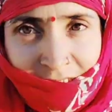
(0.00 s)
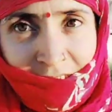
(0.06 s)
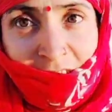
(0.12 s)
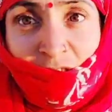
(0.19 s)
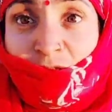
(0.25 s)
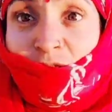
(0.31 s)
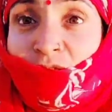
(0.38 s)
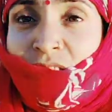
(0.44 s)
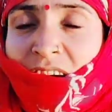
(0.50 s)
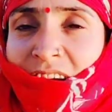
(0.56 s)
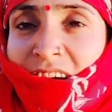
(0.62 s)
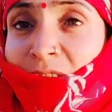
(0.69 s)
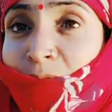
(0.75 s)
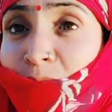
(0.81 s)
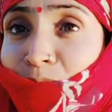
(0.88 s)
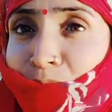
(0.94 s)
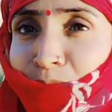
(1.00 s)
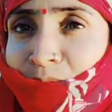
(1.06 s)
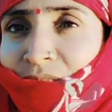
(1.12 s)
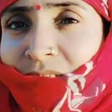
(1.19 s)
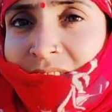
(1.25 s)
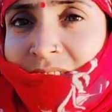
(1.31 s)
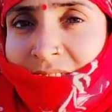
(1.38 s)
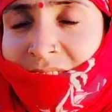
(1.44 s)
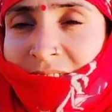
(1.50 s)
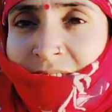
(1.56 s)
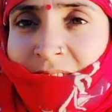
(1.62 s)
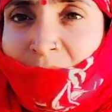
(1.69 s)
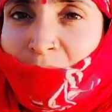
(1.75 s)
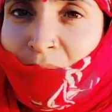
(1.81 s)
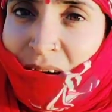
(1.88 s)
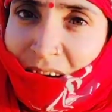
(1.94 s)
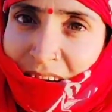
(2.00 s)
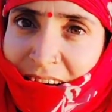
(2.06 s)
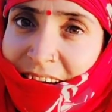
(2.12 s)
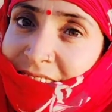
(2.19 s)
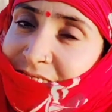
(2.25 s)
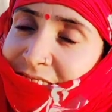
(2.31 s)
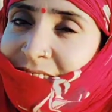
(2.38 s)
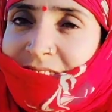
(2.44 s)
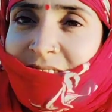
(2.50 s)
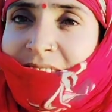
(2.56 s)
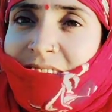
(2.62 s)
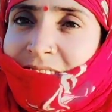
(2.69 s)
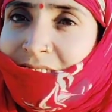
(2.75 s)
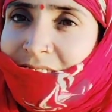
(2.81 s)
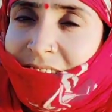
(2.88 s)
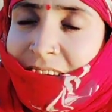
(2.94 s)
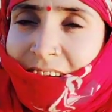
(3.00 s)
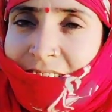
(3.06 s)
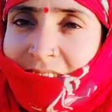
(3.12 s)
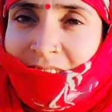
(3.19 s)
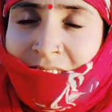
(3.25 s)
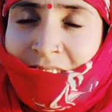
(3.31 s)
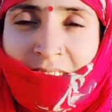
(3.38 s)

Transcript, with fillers: और जो तारा गुरु ही ने बाका ए संस्कार दिए ही